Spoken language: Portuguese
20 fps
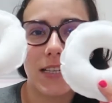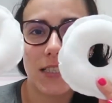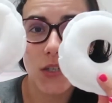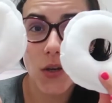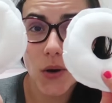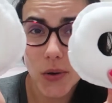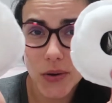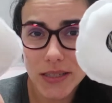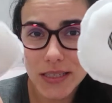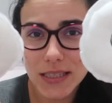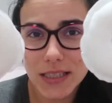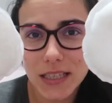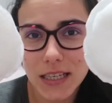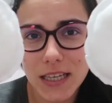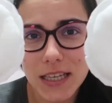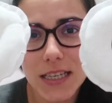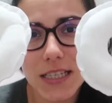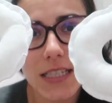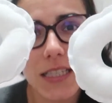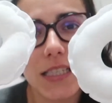as
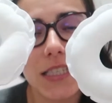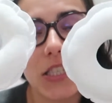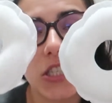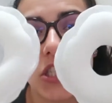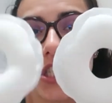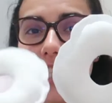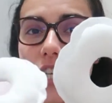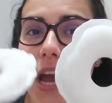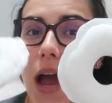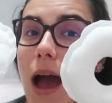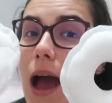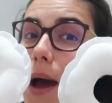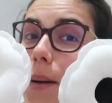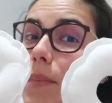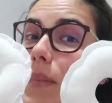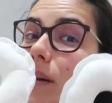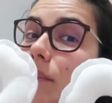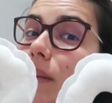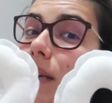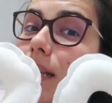rosquinhas de
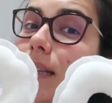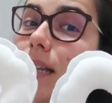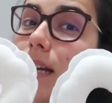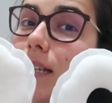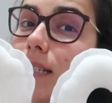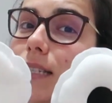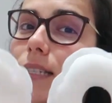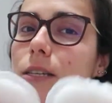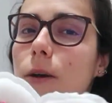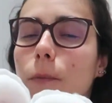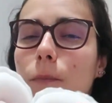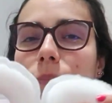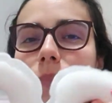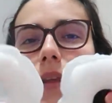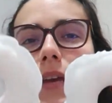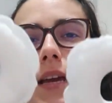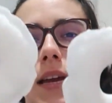amamentação,